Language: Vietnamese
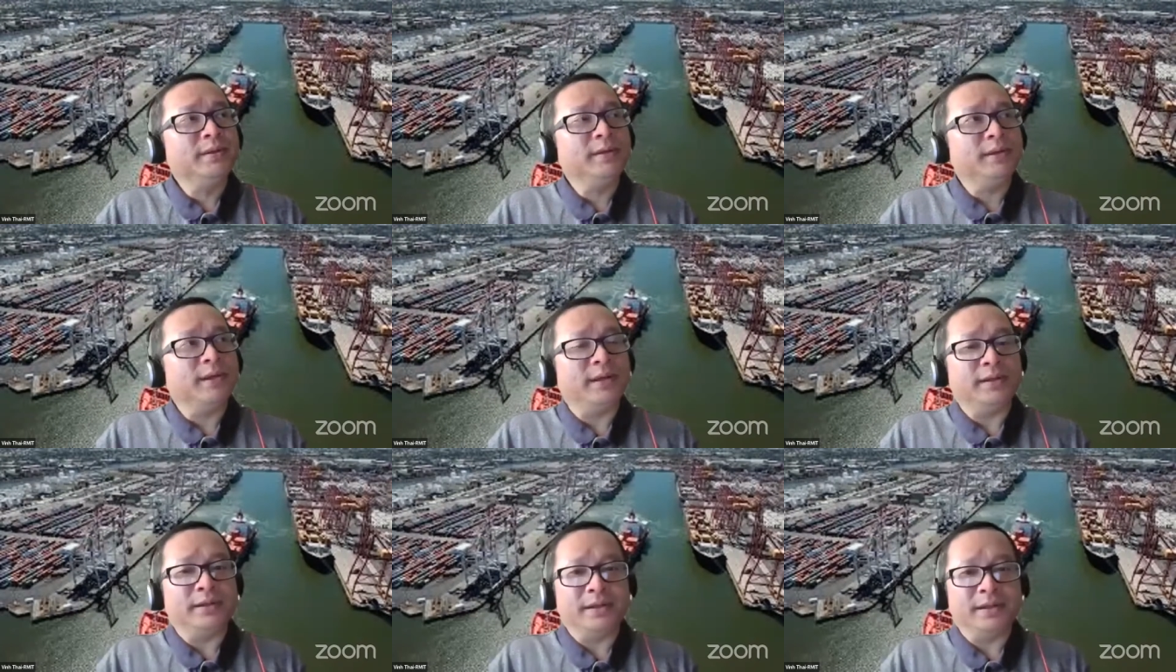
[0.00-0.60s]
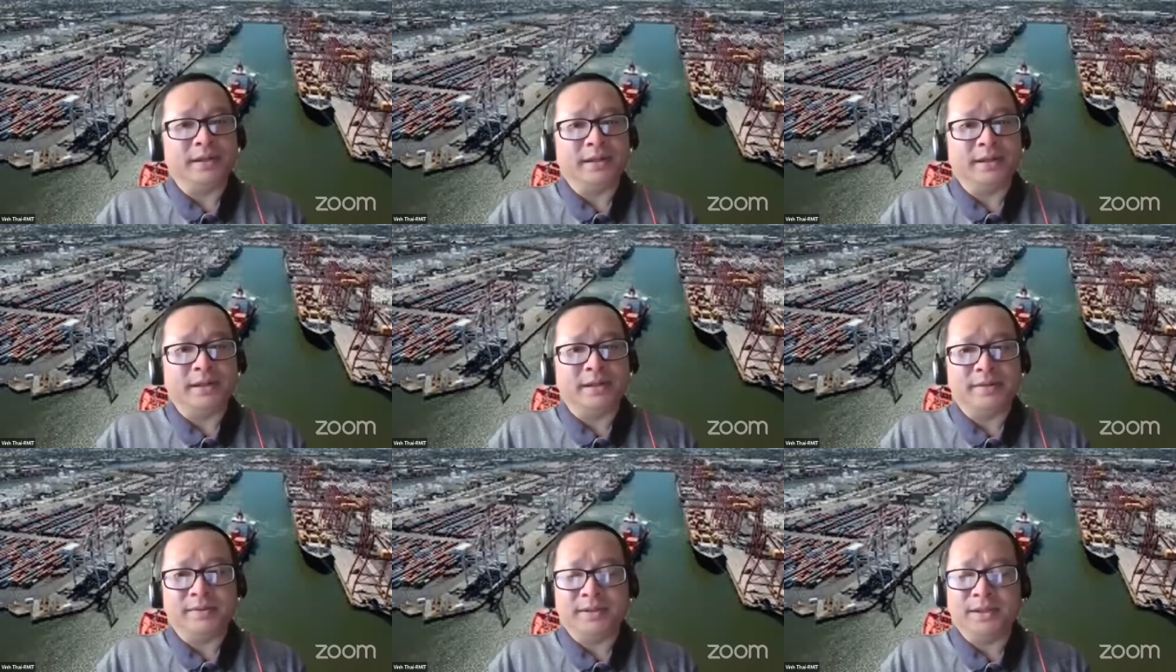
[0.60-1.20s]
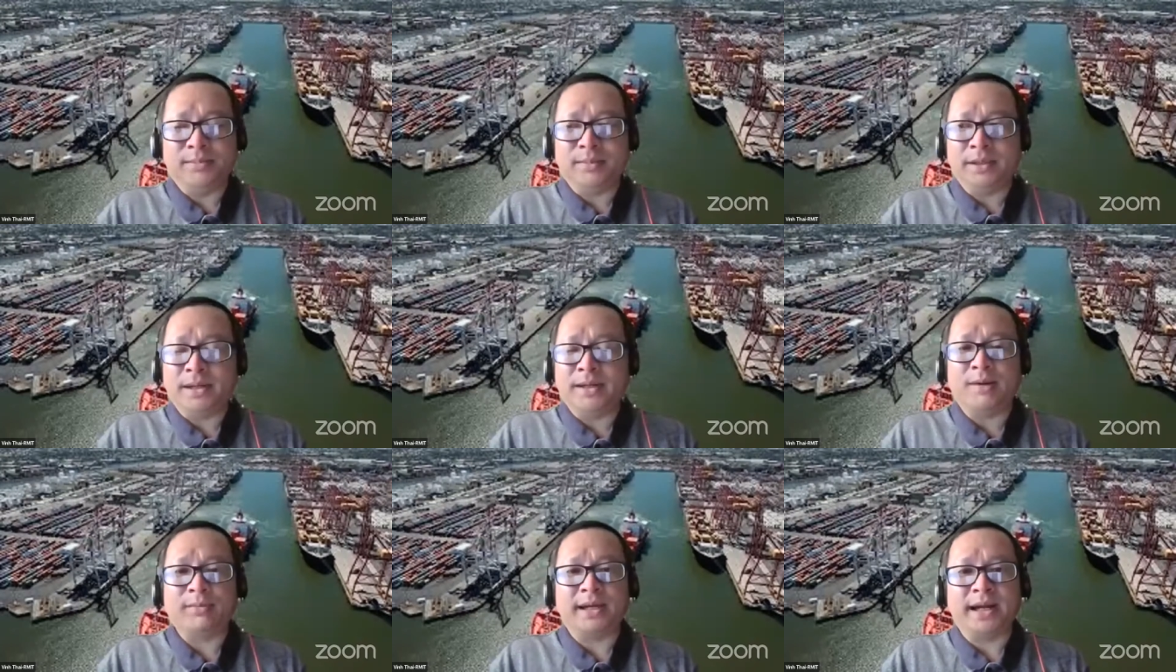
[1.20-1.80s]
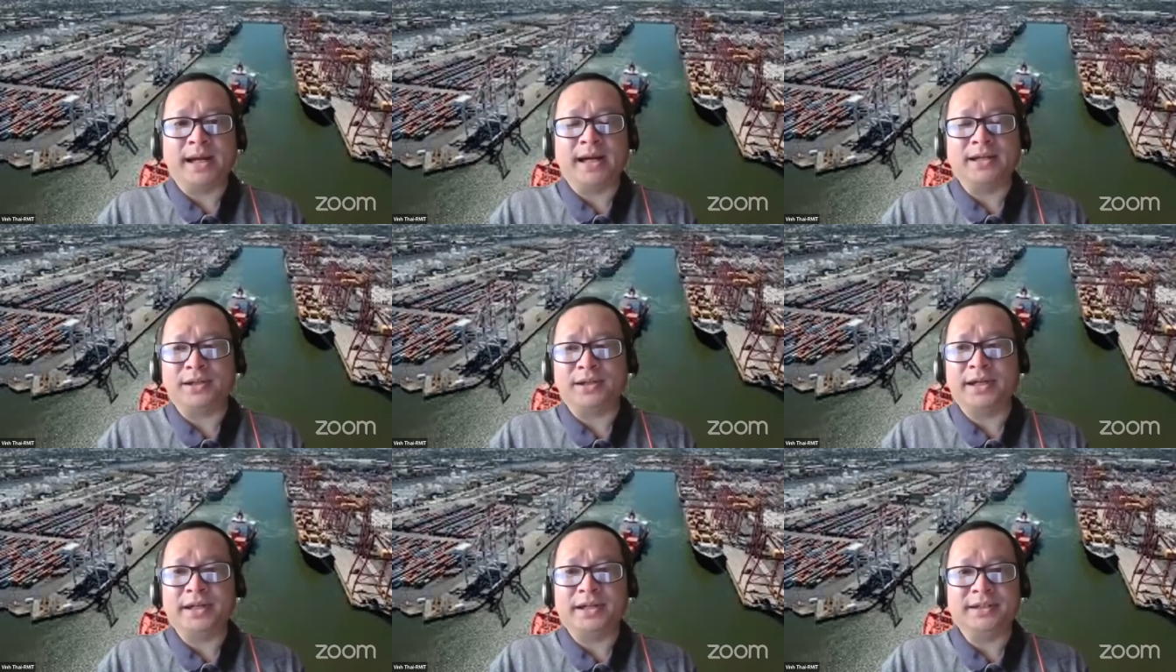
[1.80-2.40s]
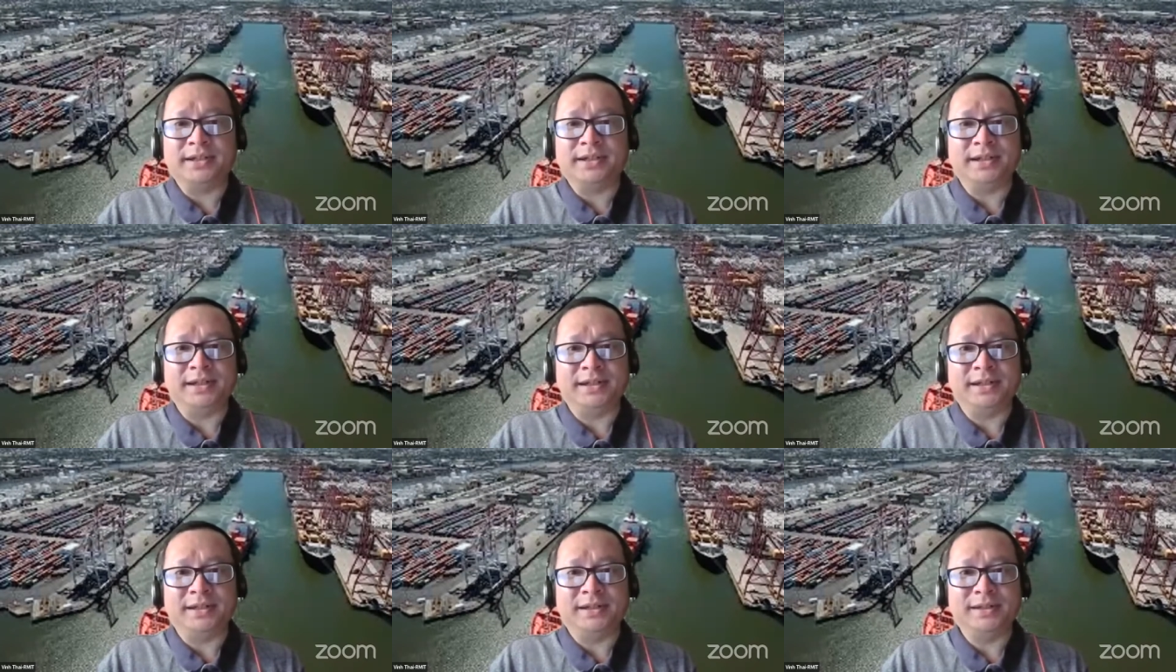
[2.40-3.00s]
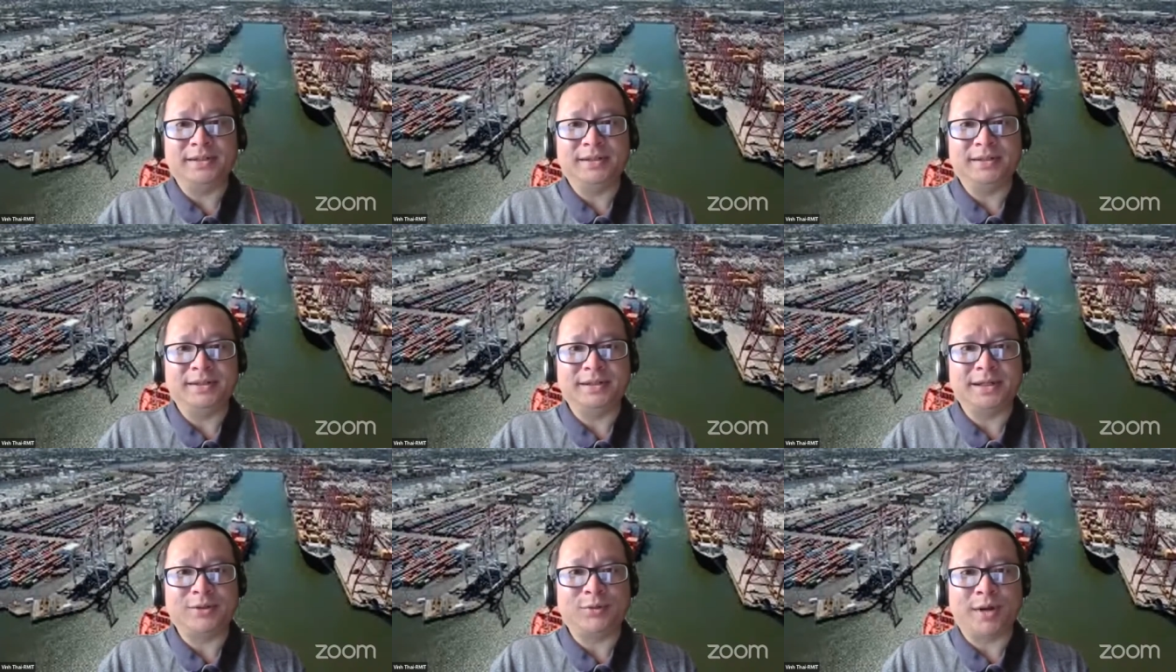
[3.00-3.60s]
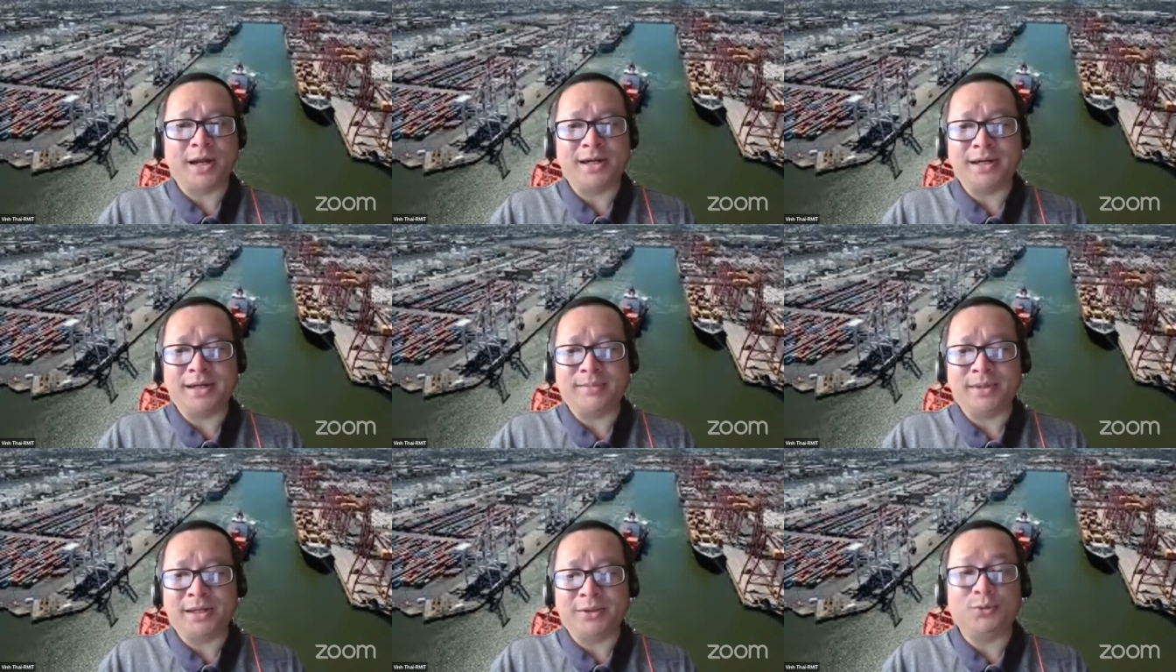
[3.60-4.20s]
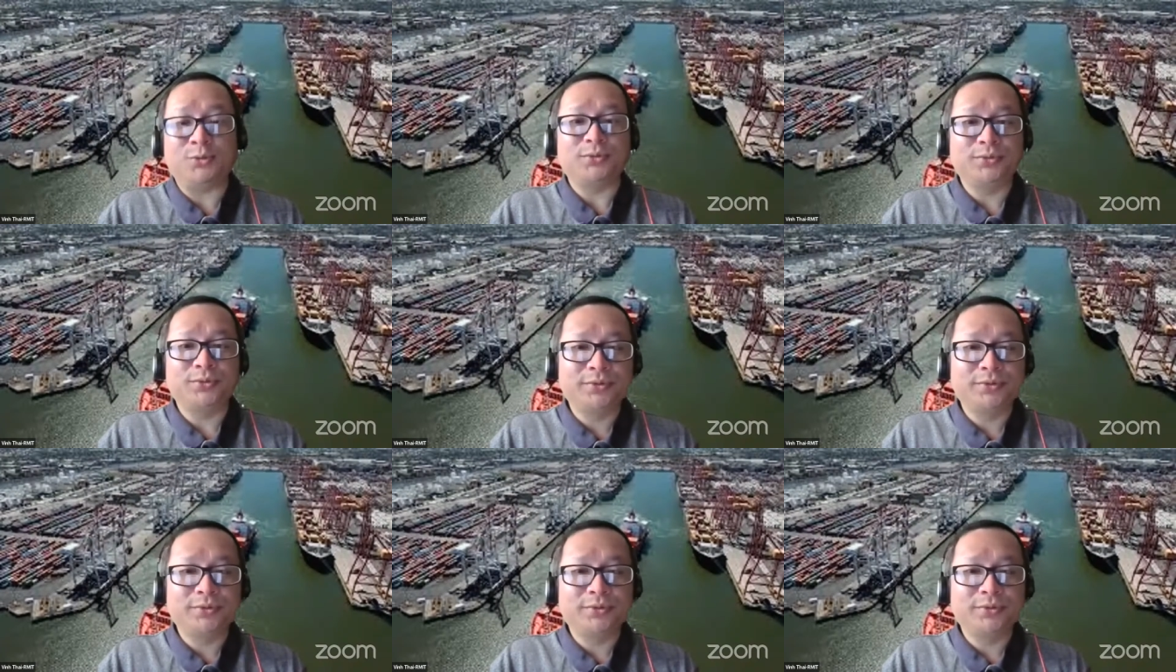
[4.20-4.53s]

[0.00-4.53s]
Đấy, thì ờ, nhưng mà đến học kỳ 2 trở đi thì kết quả lại bị tụt